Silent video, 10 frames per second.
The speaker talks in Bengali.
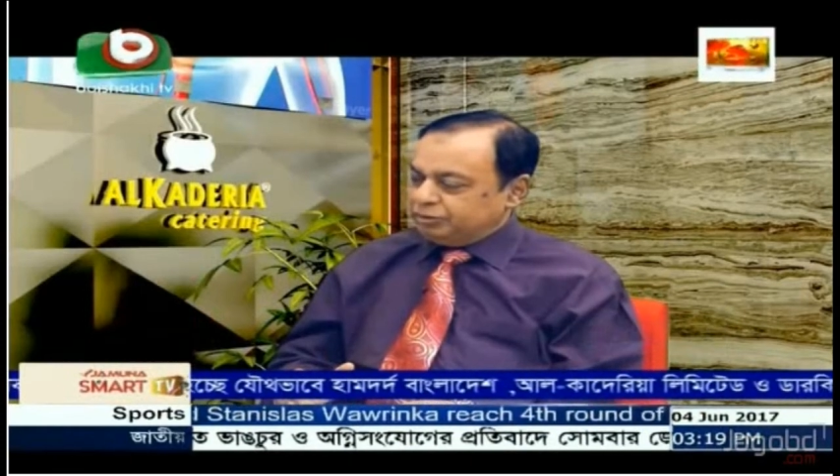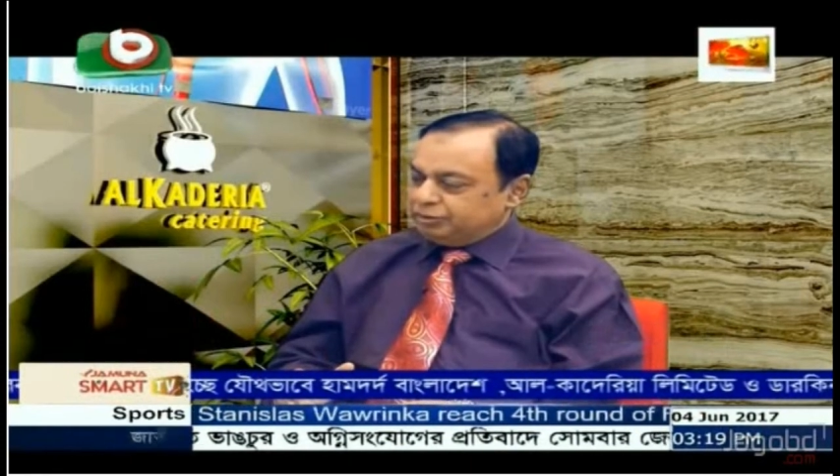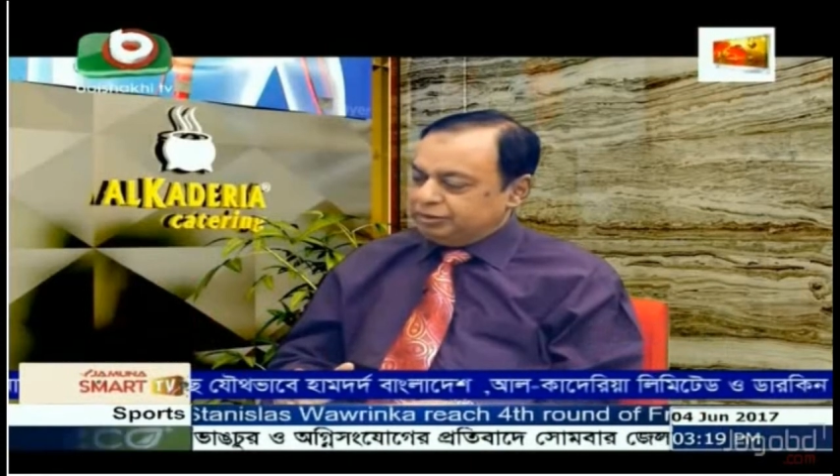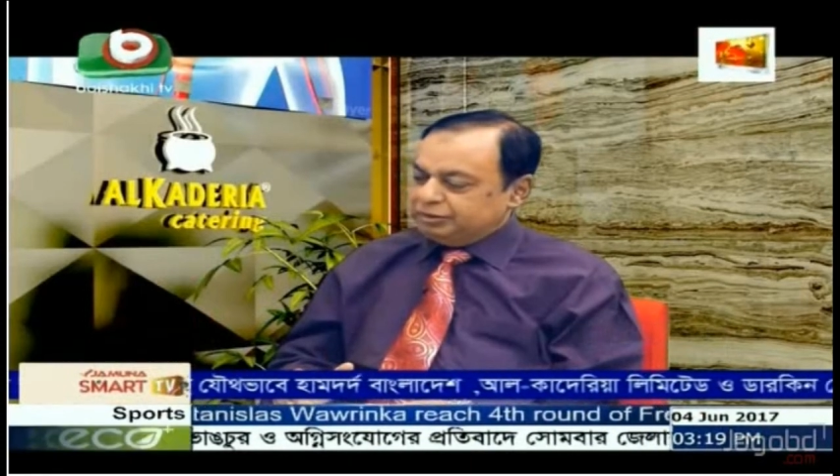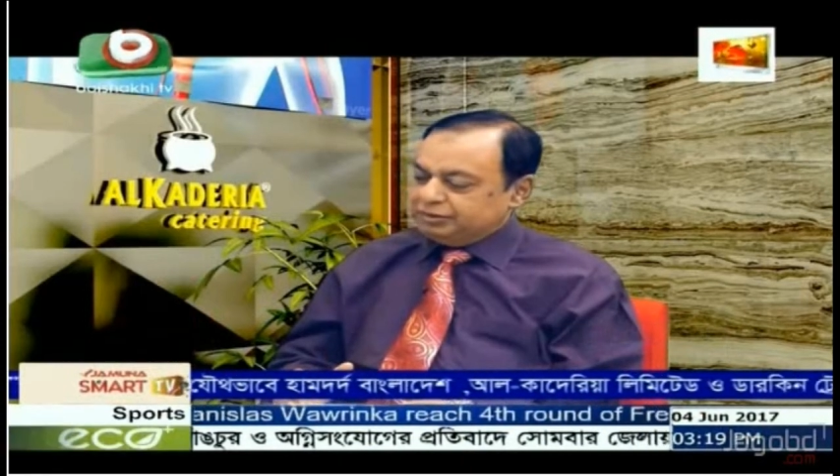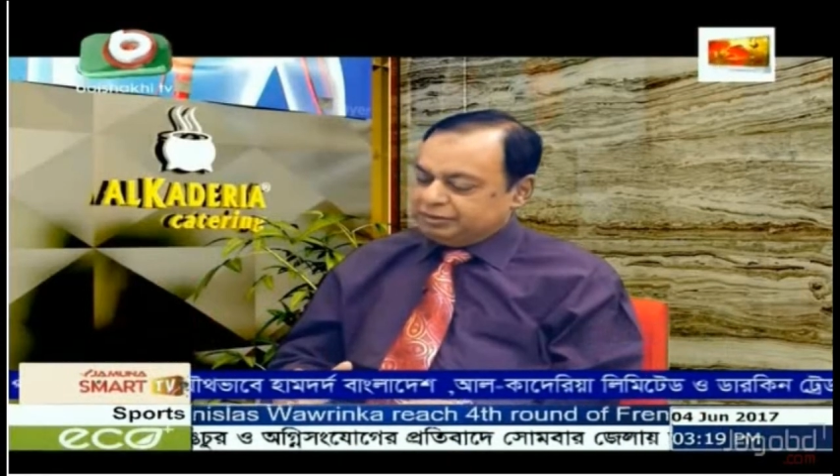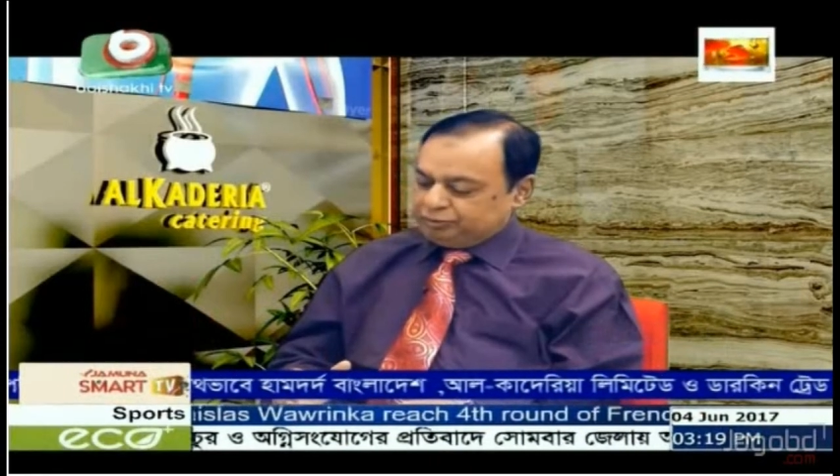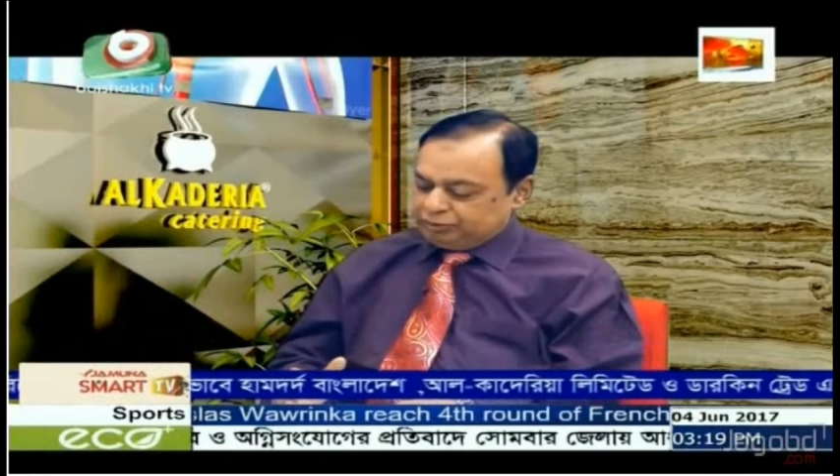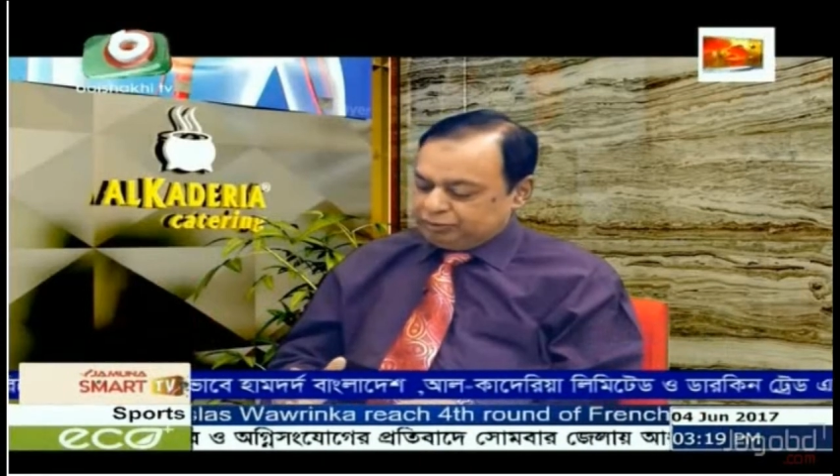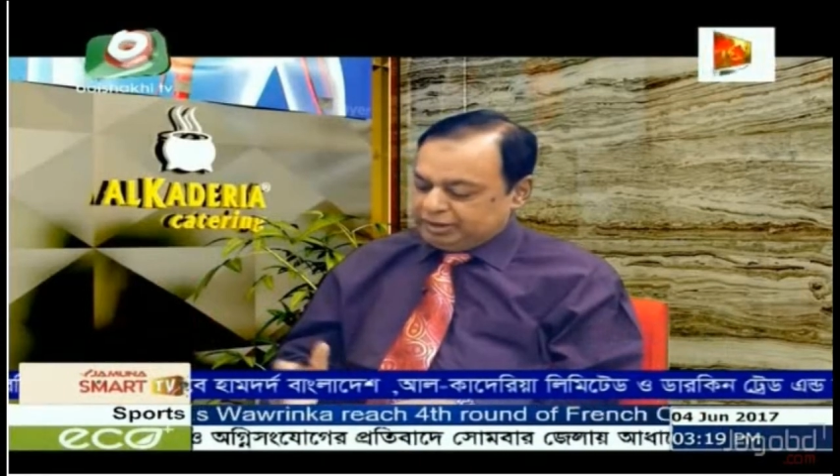রোগ
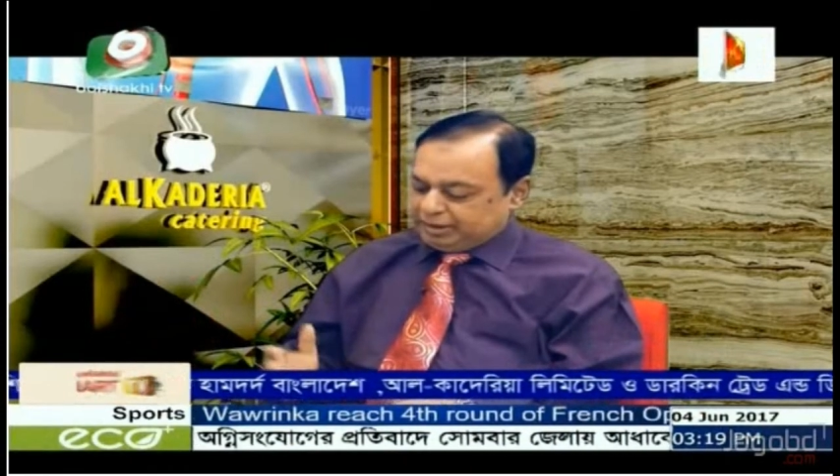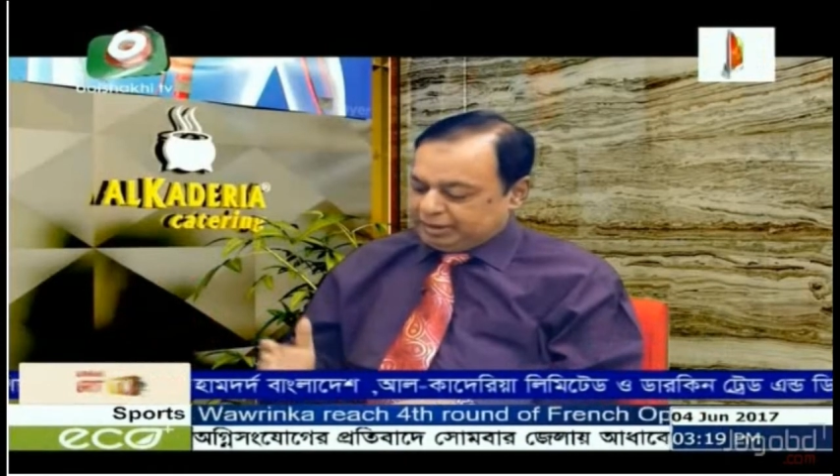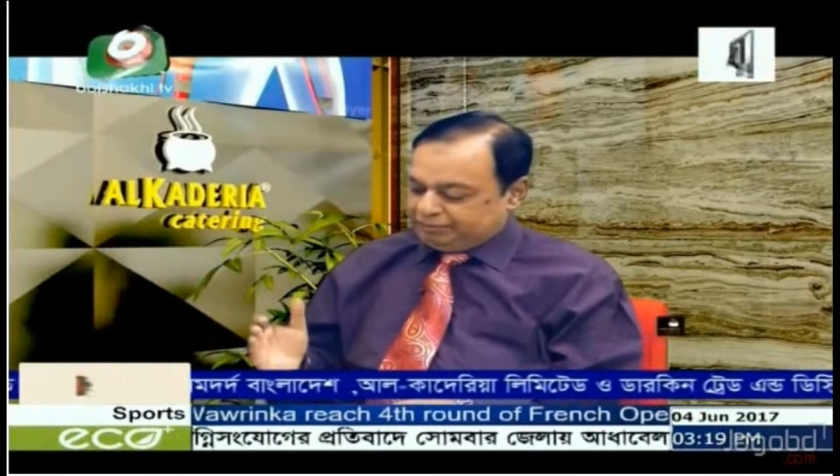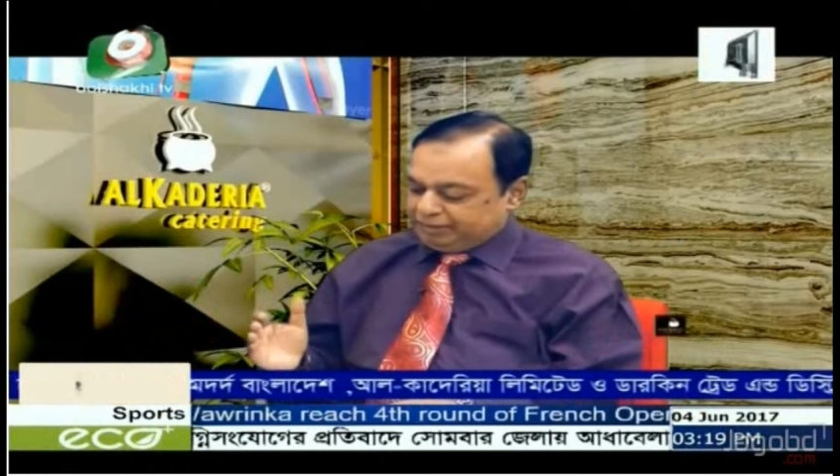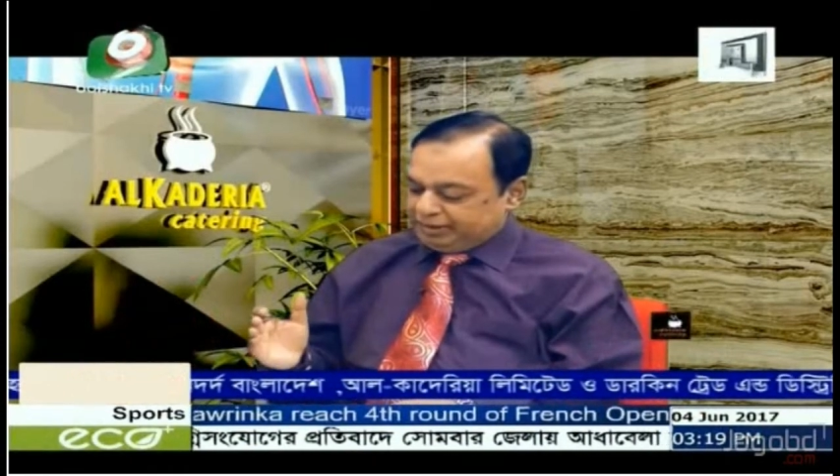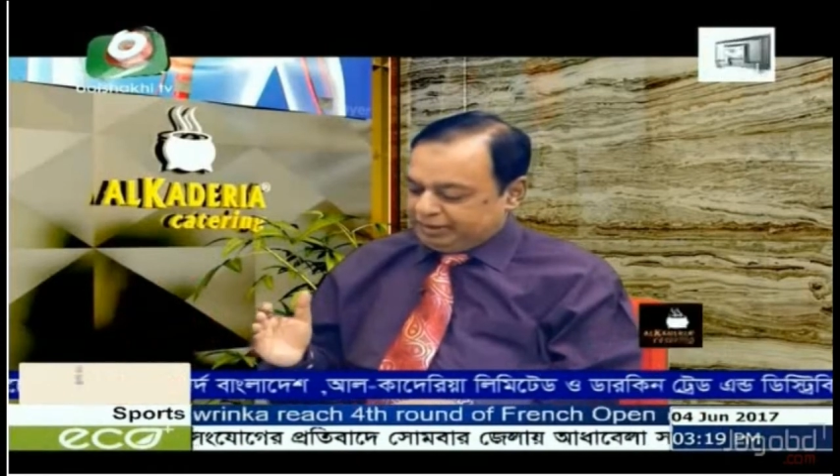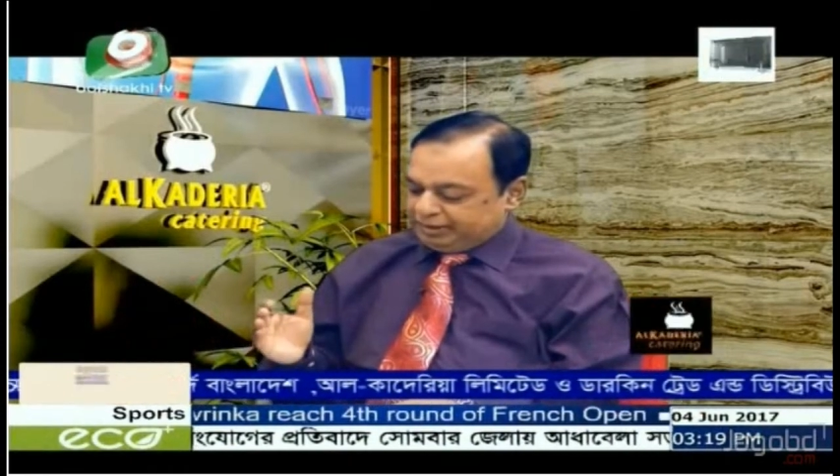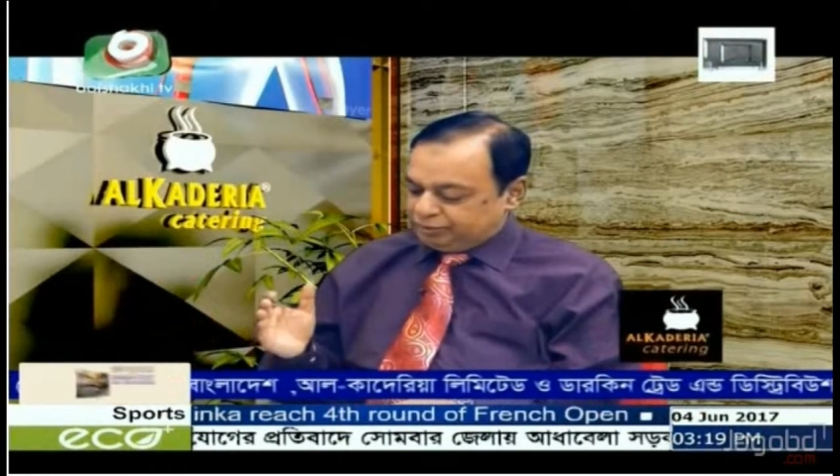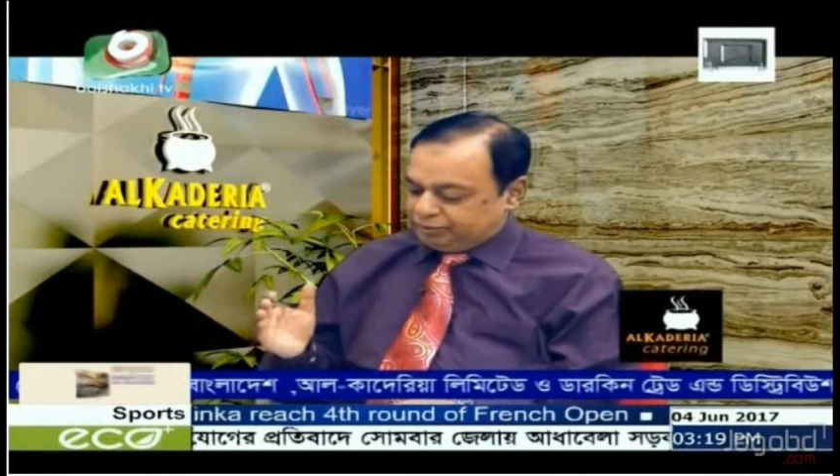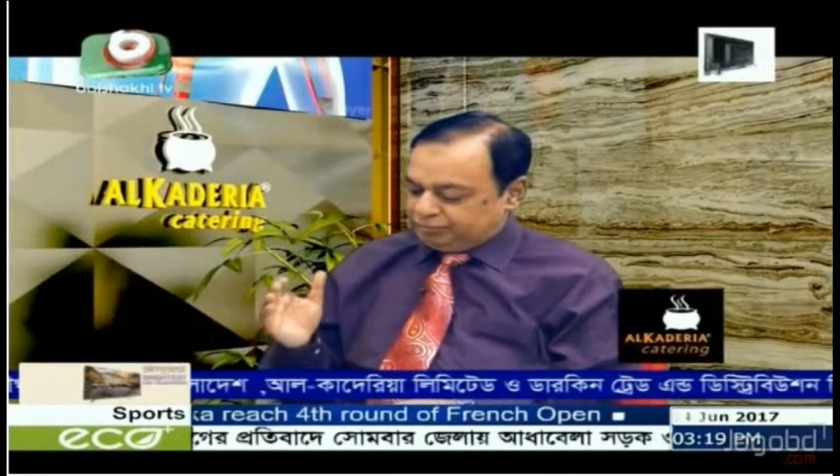যেহেতু আপনি
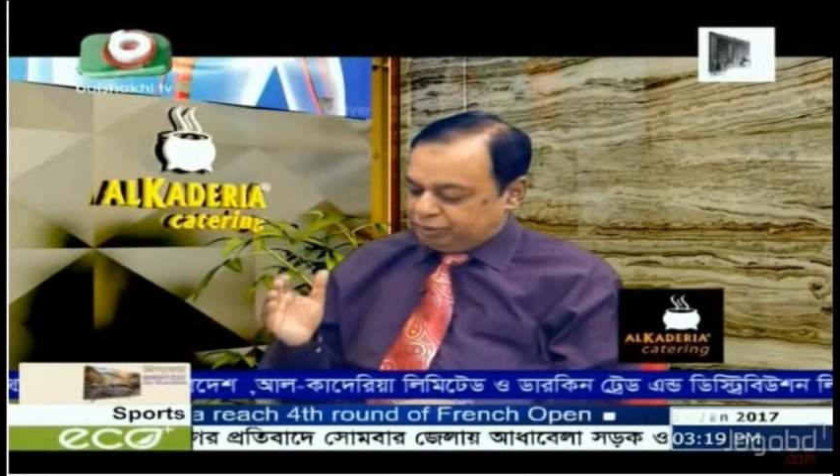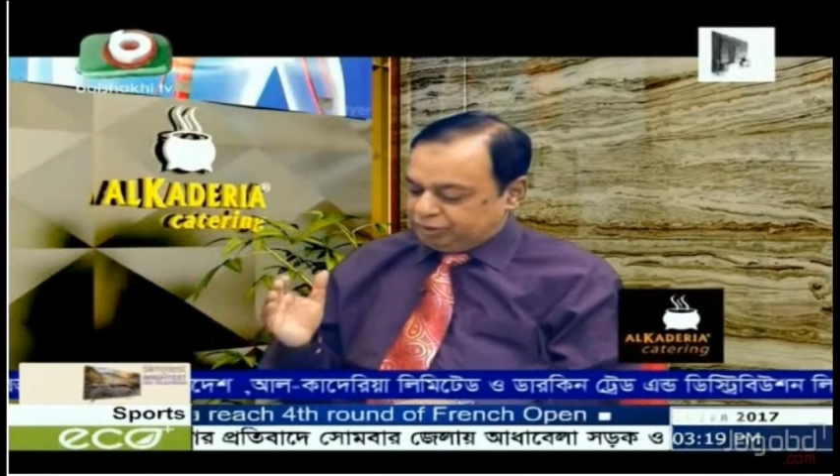একজন